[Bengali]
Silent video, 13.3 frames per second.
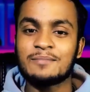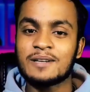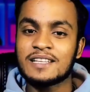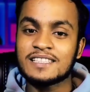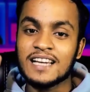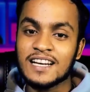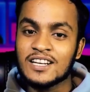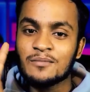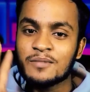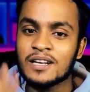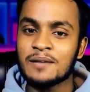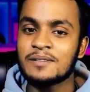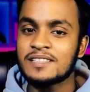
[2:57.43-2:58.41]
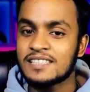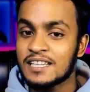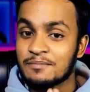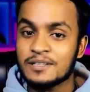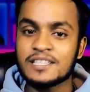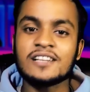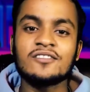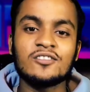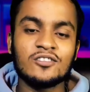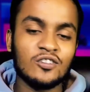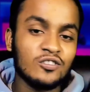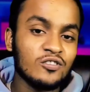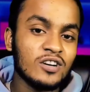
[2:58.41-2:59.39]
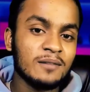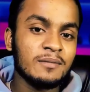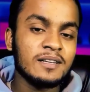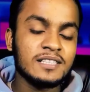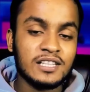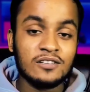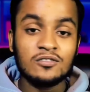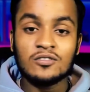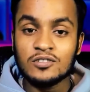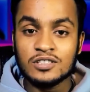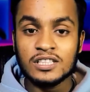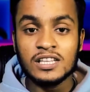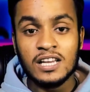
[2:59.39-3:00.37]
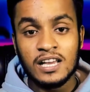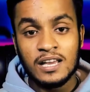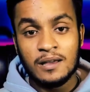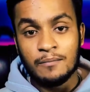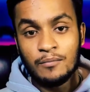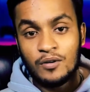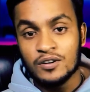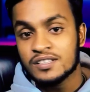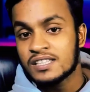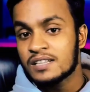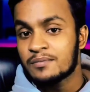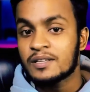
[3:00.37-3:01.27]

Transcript: এরপরে চার নম্বরে আপনি যে বিষয়গুলো লক্ষ্য রাখবেন সেগুলো হচ্ছে বক্সটির